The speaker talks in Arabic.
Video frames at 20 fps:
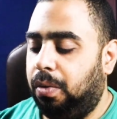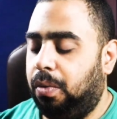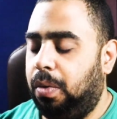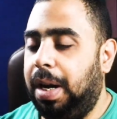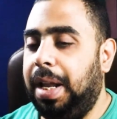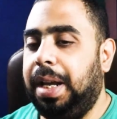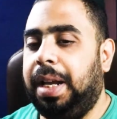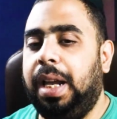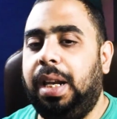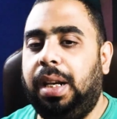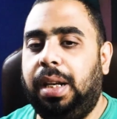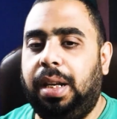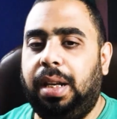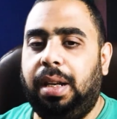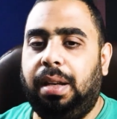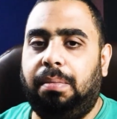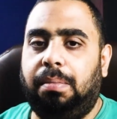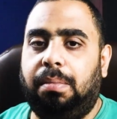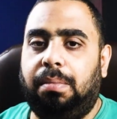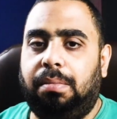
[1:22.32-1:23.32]

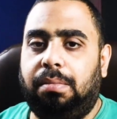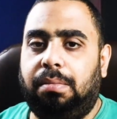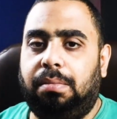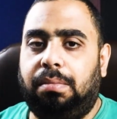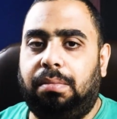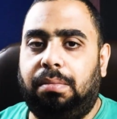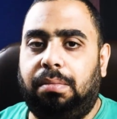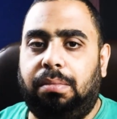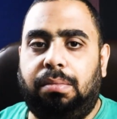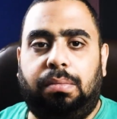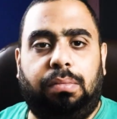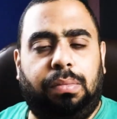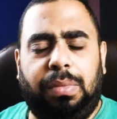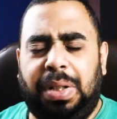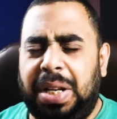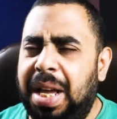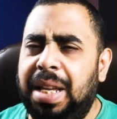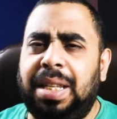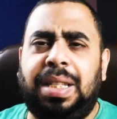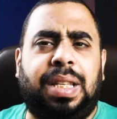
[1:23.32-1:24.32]
ولكني
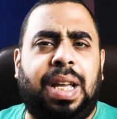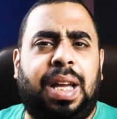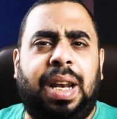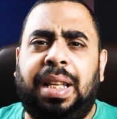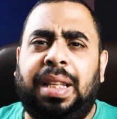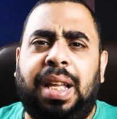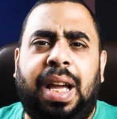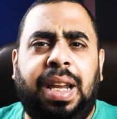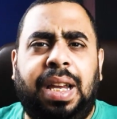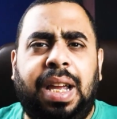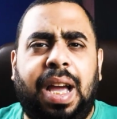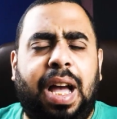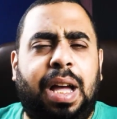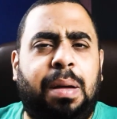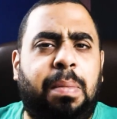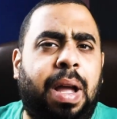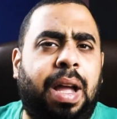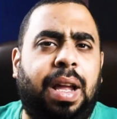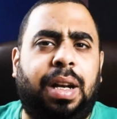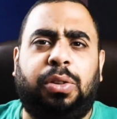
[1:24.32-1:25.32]
ليس لدي
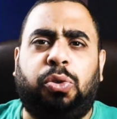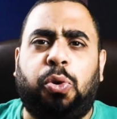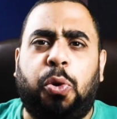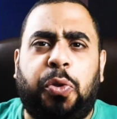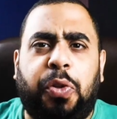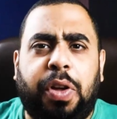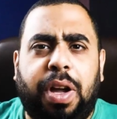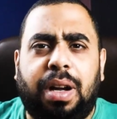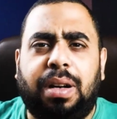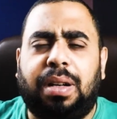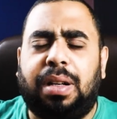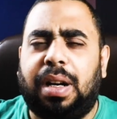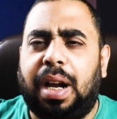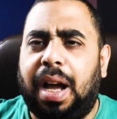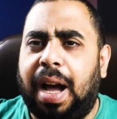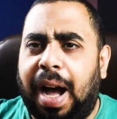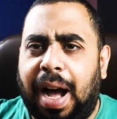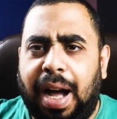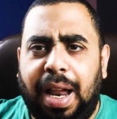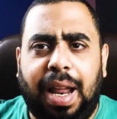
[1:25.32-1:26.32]
امال تذكر
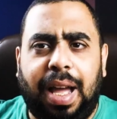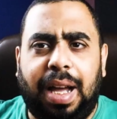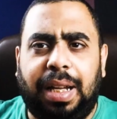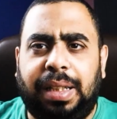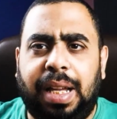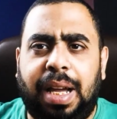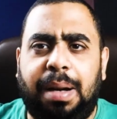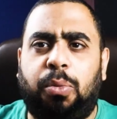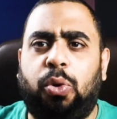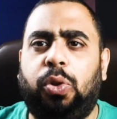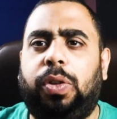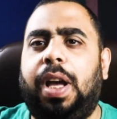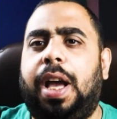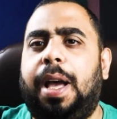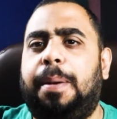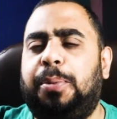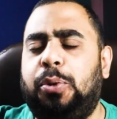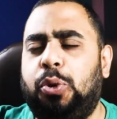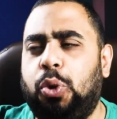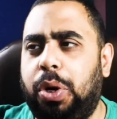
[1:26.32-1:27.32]
على اداء
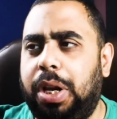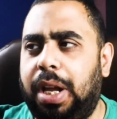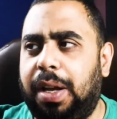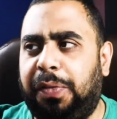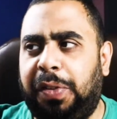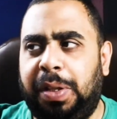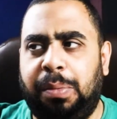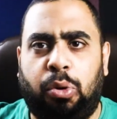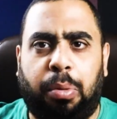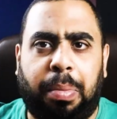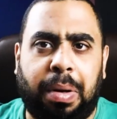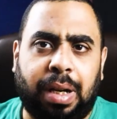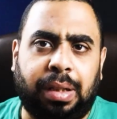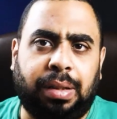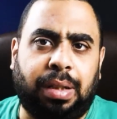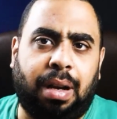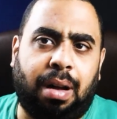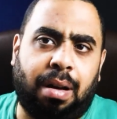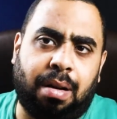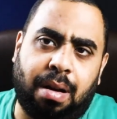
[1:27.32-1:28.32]
منتخب سوريا في
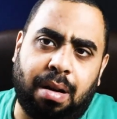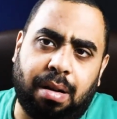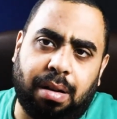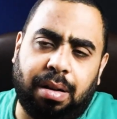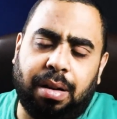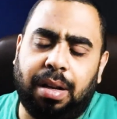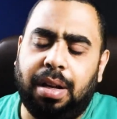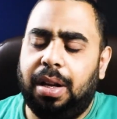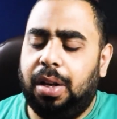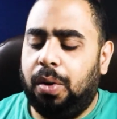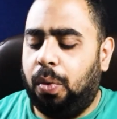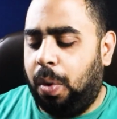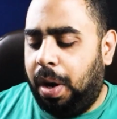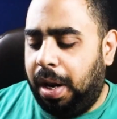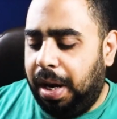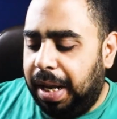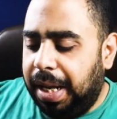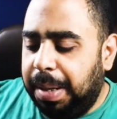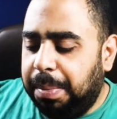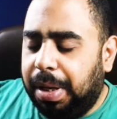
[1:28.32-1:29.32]
مباراه العراق
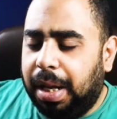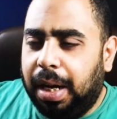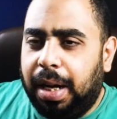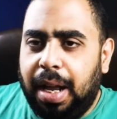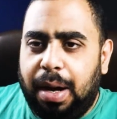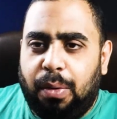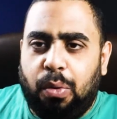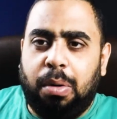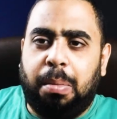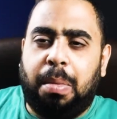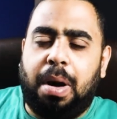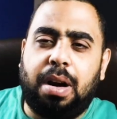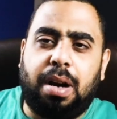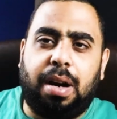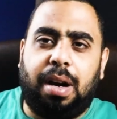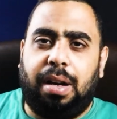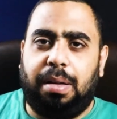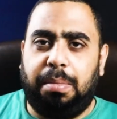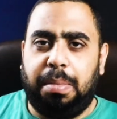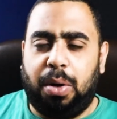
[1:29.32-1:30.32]
وانا يمكن لاول
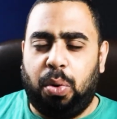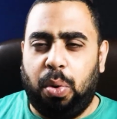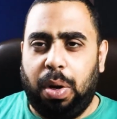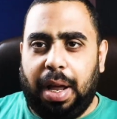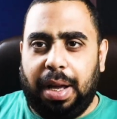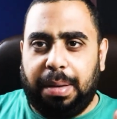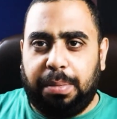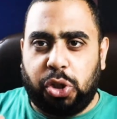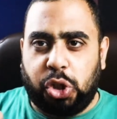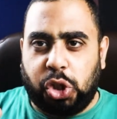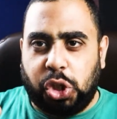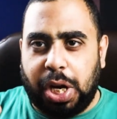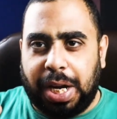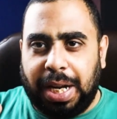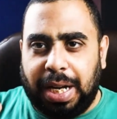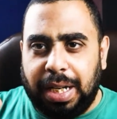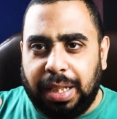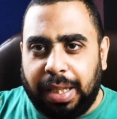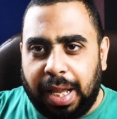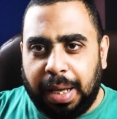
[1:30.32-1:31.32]
مره بقولها
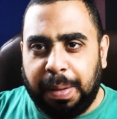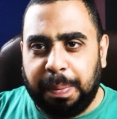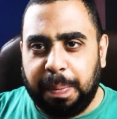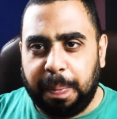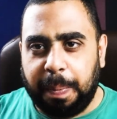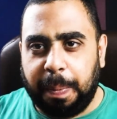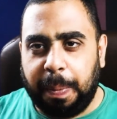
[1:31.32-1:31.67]
بالشكل ده